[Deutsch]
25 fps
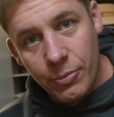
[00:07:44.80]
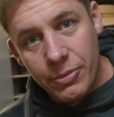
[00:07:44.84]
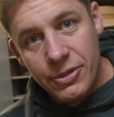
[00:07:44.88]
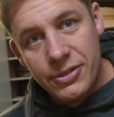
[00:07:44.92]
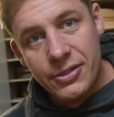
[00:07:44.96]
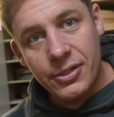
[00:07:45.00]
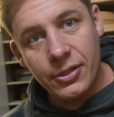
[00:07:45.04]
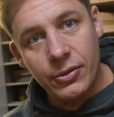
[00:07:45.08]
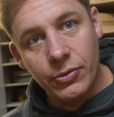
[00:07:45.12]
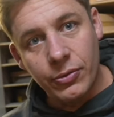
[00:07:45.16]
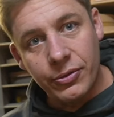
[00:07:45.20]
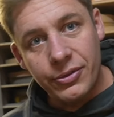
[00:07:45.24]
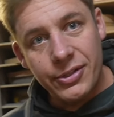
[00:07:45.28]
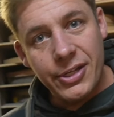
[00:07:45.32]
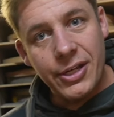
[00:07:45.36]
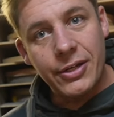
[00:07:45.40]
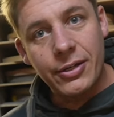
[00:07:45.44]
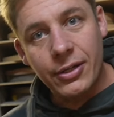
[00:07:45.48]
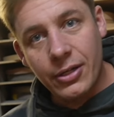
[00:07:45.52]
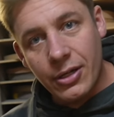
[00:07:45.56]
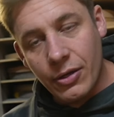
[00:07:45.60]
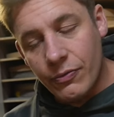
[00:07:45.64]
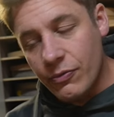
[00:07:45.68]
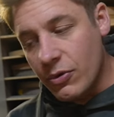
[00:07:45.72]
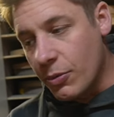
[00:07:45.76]
ein bisschen und
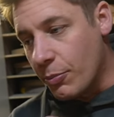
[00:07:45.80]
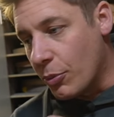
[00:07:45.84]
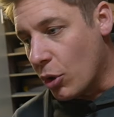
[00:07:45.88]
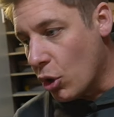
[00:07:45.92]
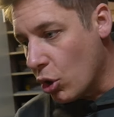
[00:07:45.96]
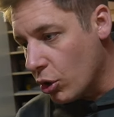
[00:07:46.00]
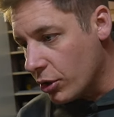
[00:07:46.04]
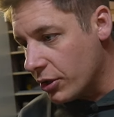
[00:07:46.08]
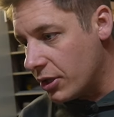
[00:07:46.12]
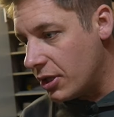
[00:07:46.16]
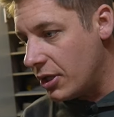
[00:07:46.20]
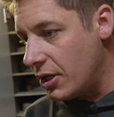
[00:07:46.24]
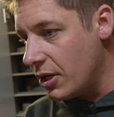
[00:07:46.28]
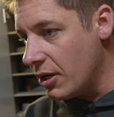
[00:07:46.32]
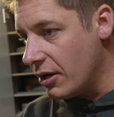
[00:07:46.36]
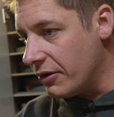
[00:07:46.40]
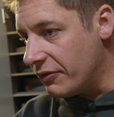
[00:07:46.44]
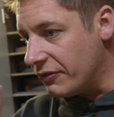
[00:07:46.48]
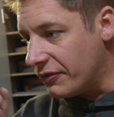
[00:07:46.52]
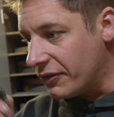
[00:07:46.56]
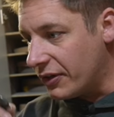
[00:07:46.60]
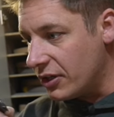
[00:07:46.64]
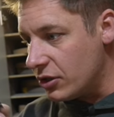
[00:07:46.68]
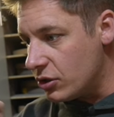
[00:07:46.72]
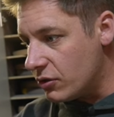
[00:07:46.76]
dann können wir morgen hier
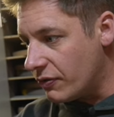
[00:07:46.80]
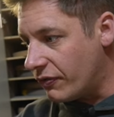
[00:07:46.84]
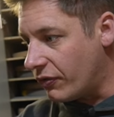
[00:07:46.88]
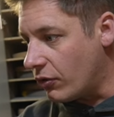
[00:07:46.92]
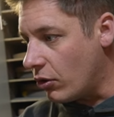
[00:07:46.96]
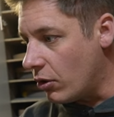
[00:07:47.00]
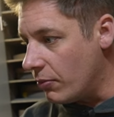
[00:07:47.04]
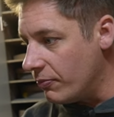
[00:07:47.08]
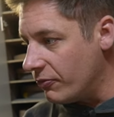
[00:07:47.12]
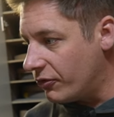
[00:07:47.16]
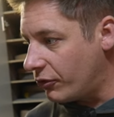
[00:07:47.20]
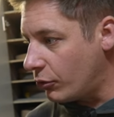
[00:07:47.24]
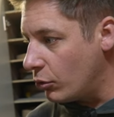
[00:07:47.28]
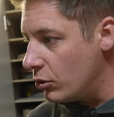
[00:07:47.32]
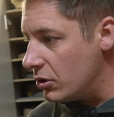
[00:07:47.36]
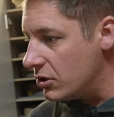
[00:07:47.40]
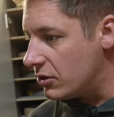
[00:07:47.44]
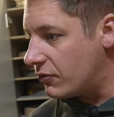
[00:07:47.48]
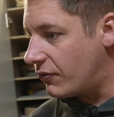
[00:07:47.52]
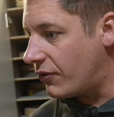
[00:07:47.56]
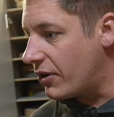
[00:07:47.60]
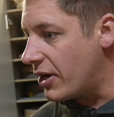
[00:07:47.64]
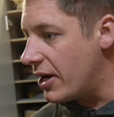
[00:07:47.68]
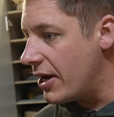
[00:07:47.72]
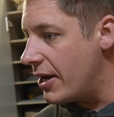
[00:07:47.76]
frisch, fromm,
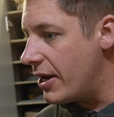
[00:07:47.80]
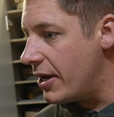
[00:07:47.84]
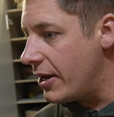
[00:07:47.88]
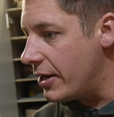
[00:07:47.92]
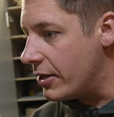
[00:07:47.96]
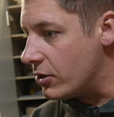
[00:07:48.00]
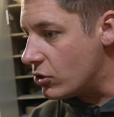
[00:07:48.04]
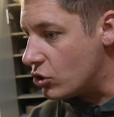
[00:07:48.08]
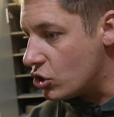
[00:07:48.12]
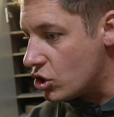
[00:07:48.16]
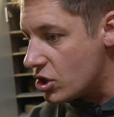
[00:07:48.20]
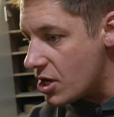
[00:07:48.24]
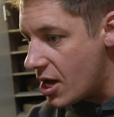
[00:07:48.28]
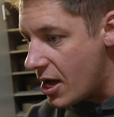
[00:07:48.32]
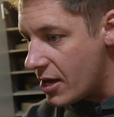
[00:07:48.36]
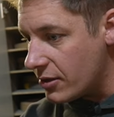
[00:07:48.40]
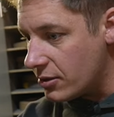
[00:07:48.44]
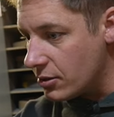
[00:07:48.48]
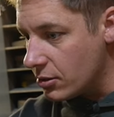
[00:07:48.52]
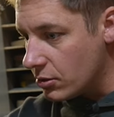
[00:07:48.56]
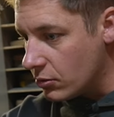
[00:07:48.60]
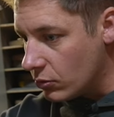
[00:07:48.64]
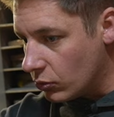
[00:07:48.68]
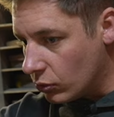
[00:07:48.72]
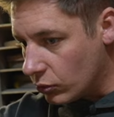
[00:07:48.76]
fröhlich, frei
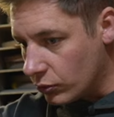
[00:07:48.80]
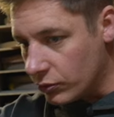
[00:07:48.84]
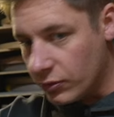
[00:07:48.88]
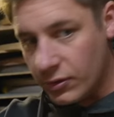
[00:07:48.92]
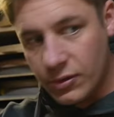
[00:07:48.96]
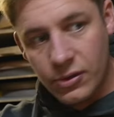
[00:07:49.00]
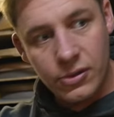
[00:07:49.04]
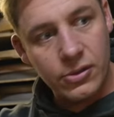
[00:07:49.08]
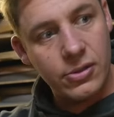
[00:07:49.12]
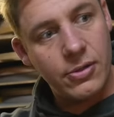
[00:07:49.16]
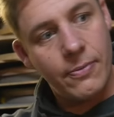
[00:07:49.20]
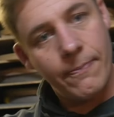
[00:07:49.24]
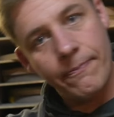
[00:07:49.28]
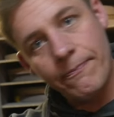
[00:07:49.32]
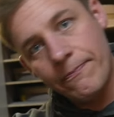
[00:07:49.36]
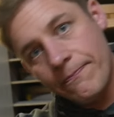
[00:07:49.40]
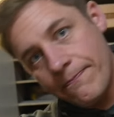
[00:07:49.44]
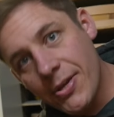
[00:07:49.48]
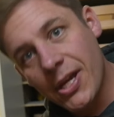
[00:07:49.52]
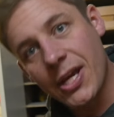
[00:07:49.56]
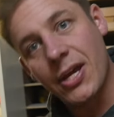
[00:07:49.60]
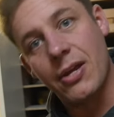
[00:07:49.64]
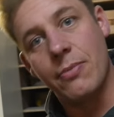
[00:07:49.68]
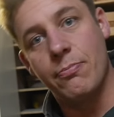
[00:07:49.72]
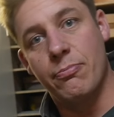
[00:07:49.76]
starten und
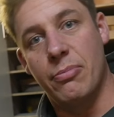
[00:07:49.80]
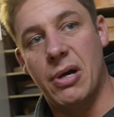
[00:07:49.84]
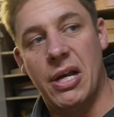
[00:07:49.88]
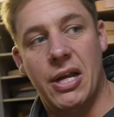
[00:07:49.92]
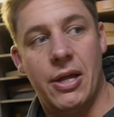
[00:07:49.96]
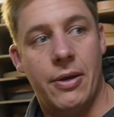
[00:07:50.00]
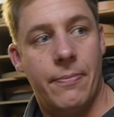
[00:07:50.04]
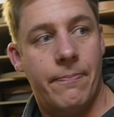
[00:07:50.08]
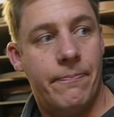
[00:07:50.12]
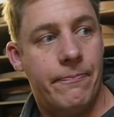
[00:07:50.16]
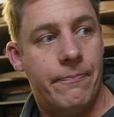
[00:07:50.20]
Kanten ballern.